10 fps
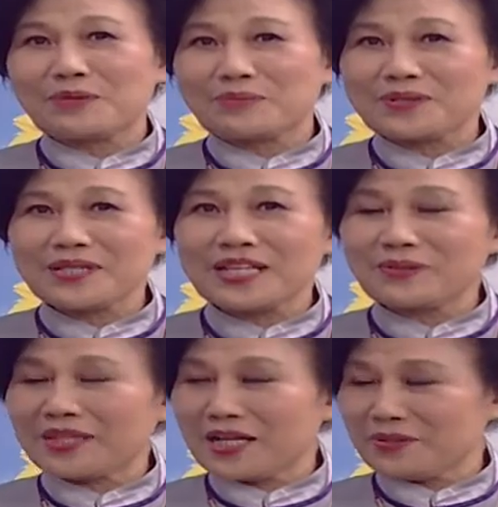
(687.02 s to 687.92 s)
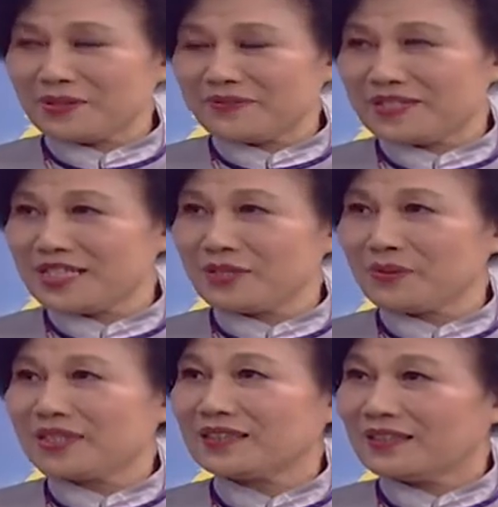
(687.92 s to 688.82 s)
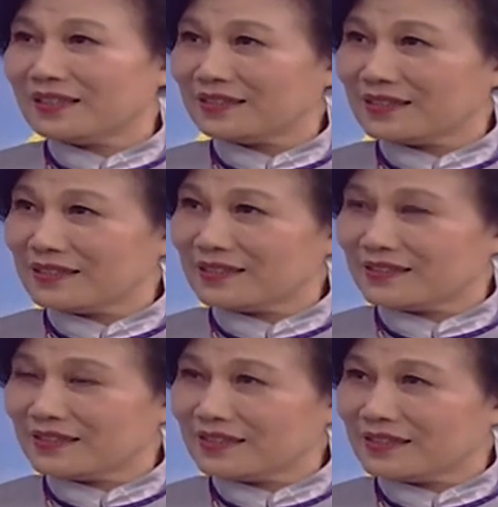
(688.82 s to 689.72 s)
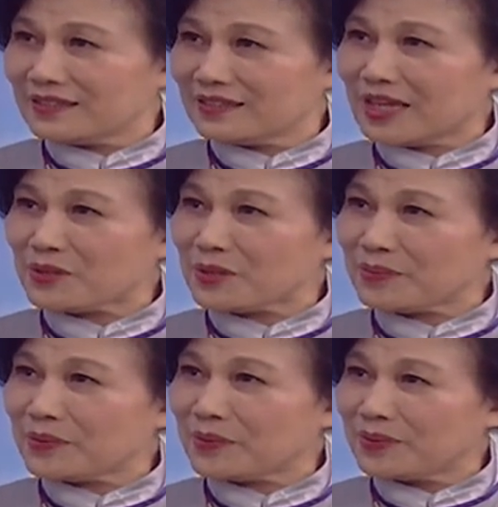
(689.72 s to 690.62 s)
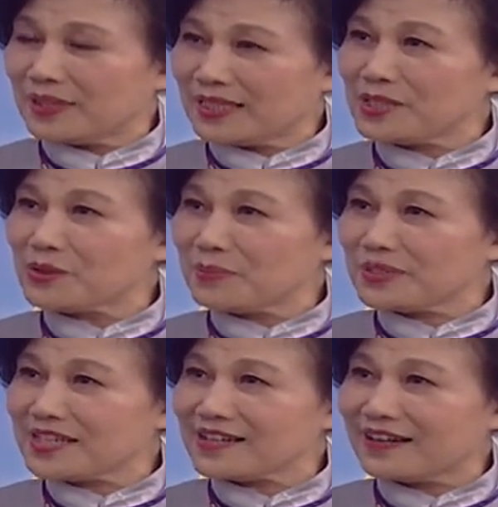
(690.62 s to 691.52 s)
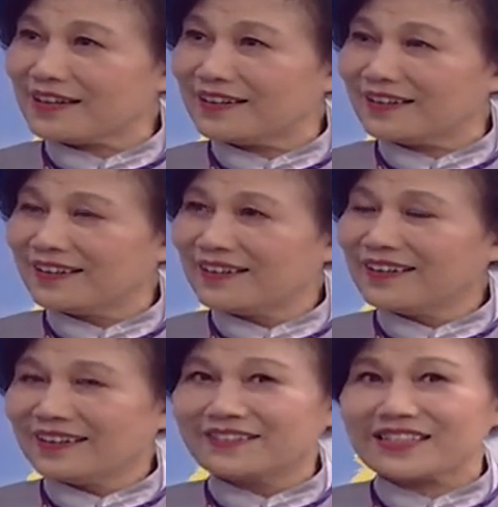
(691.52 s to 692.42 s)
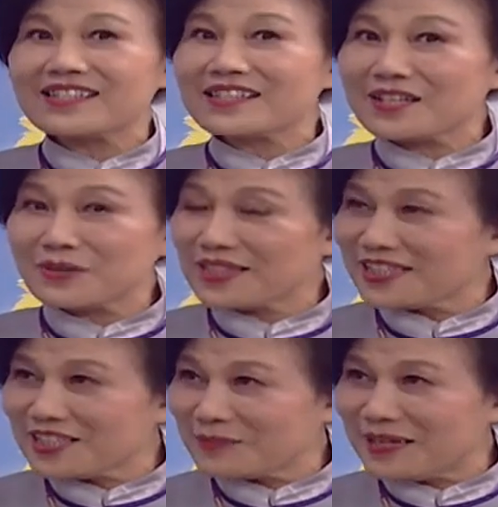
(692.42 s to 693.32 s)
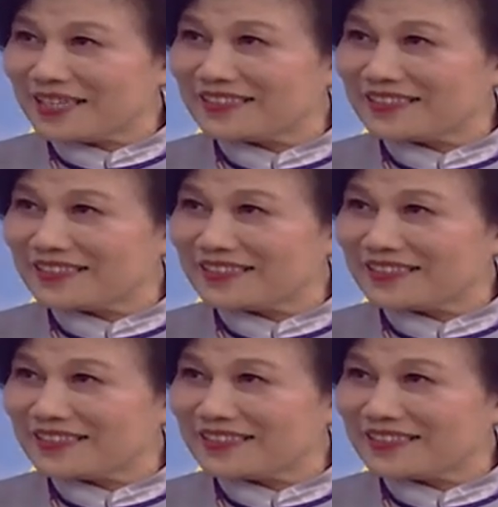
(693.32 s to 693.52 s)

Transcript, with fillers: 我们中山医学大学附设医院的这个呃大学部，对，医学部在上课。是是。哦，也是上血液科吗？